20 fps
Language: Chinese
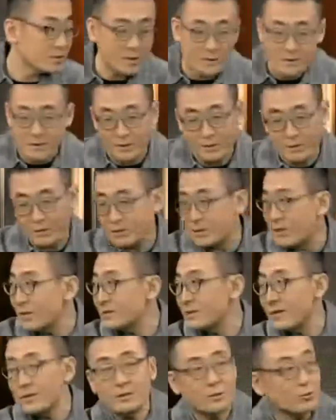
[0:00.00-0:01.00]
说咱咱咱
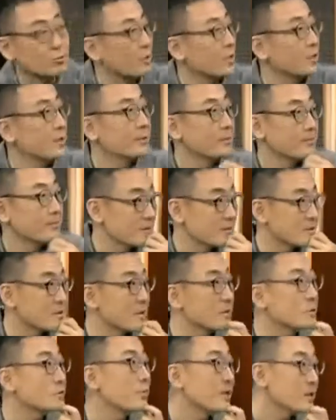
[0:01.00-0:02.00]
咱咱这水
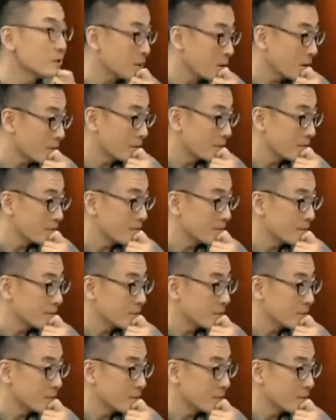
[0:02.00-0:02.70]
暂时没事儿，